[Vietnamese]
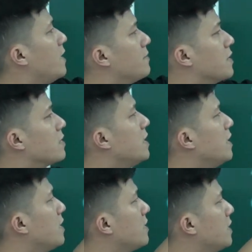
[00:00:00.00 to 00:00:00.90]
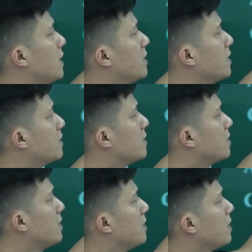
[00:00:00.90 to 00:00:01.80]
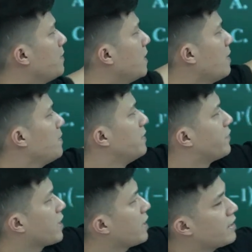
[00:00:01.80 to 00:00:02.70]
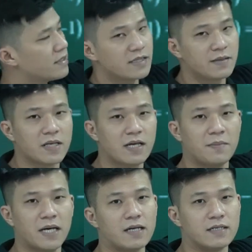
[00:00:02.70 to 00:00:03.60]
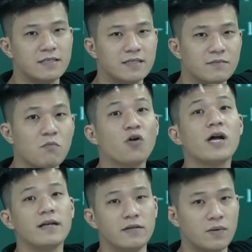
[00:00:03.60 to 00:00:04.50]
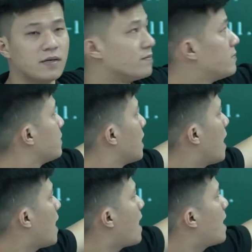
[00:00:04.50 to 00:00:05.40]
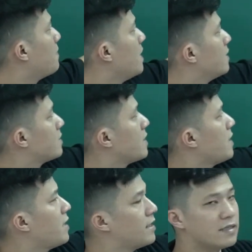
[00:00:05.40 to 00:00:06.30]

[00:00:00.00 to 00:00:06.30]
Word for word: điểm cực trị nhé, nhớ đấy. Thế bây giờ em nhìn vào đây ấy, thì em thấy là mấy ẩn? 4 ẩn đúng không? A, B, C, D.